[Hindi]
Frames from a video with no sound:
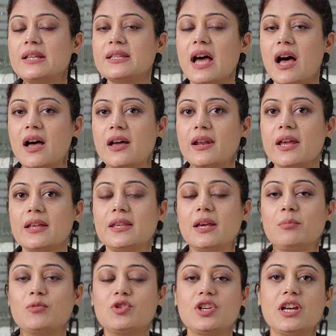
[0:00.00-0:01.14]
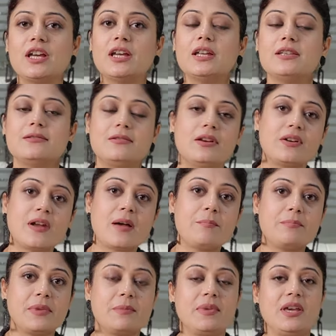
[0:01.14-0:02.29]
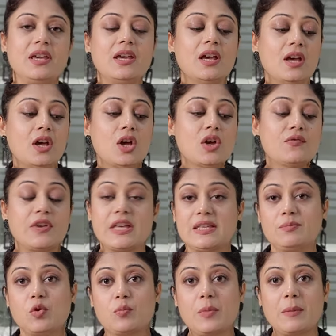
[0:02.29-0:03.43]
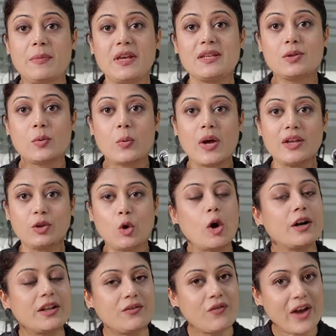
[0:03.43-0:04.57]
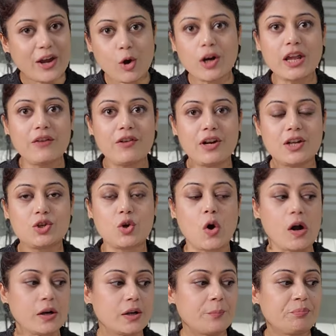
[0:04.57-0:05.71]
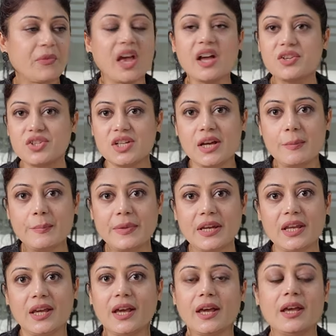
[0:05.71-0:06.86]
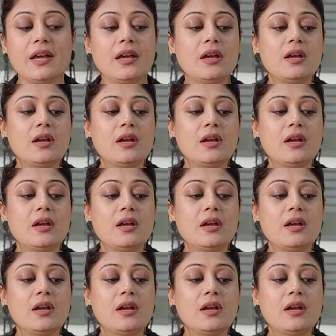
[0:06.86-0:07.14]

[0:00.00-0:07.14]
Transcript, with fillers: एड्स आ रहे थे मुझे इंस्टाग्राम पे भी फेसबुक में भी सो आई थॉट वाई नॉट गिव इट अ शॉर्ट अच्छी कंपनी है